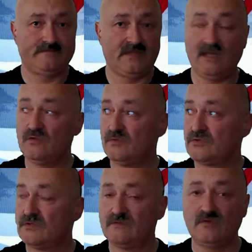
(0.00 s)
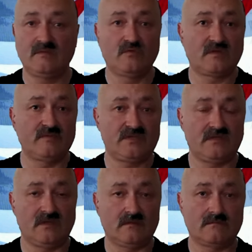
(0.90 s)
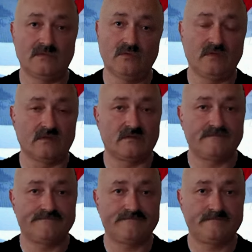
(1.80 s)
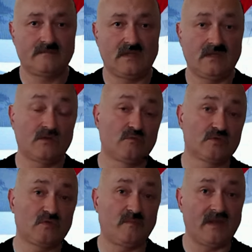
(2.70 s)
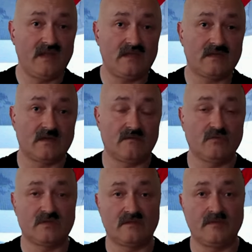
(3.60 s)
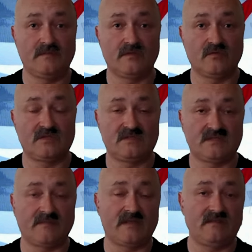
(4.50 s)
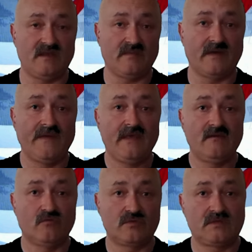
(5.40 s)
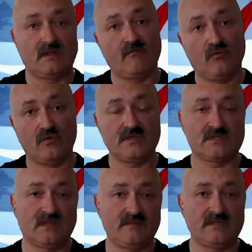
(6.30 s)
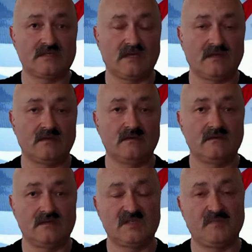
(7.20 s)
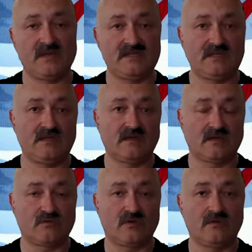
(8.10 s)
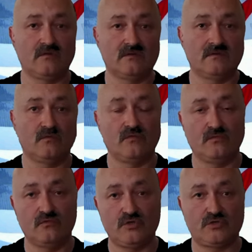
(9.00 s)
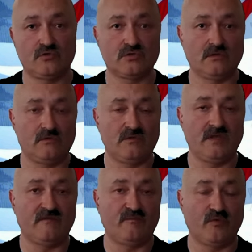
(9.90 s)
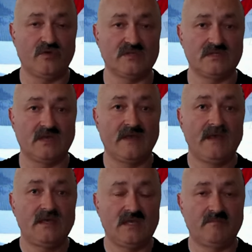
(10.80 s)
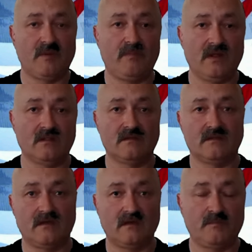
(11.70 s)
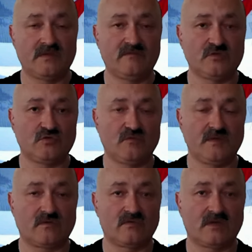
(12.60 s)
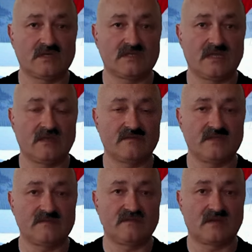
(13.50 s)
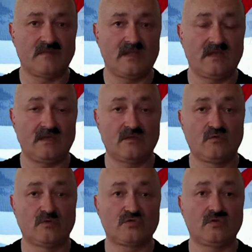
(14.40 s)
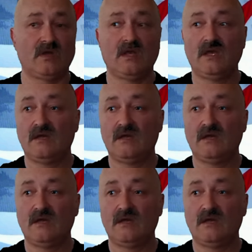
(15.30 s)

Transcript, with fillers: Я думал, что сегодня будет обычный день, но нет. Я думал, что политика, вот именно вот сама тема вот того исламиста э, из Палестины, который э, уничтожил людей в поезде и попал на под меру наказания здесь, в Германии, я думал, что